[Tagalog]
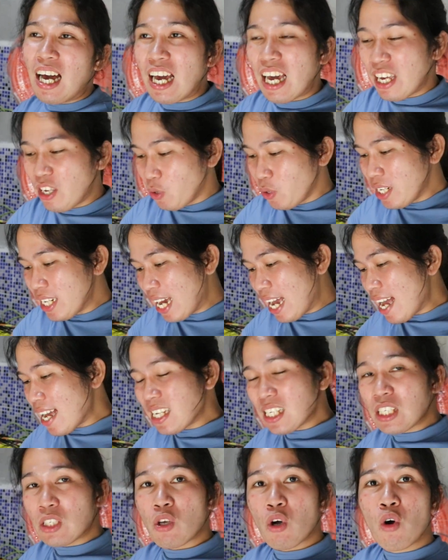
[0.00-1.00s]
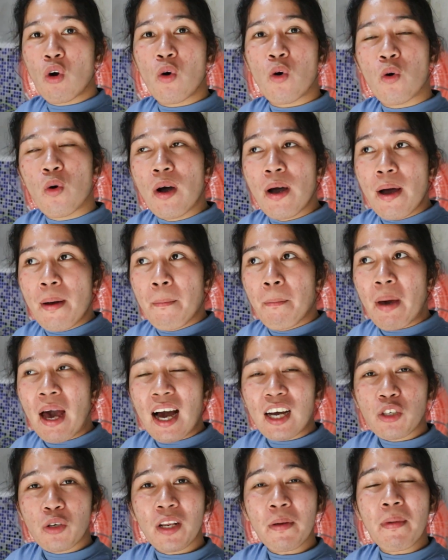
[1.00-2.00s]
Ayun nga, so
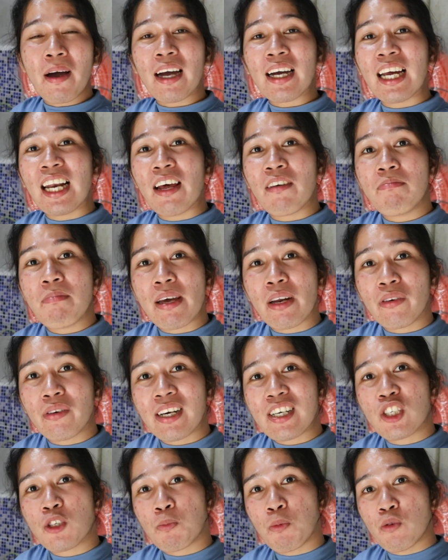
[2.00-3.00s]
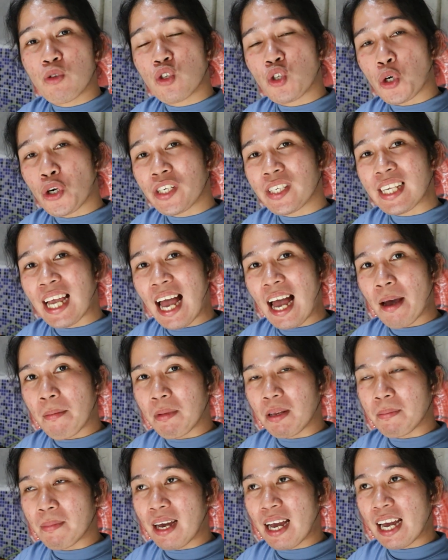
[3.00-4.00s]
actually mga merong nag-sponsor sa
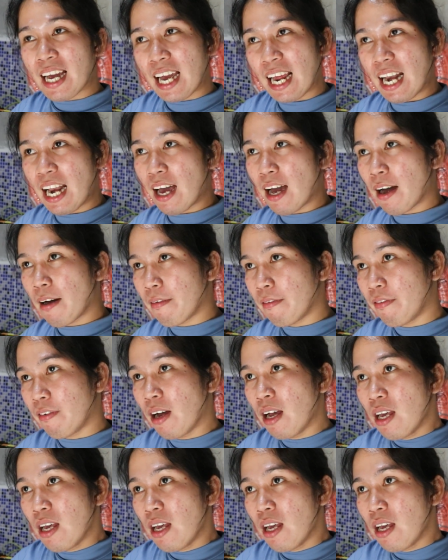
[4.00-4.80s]
amin mga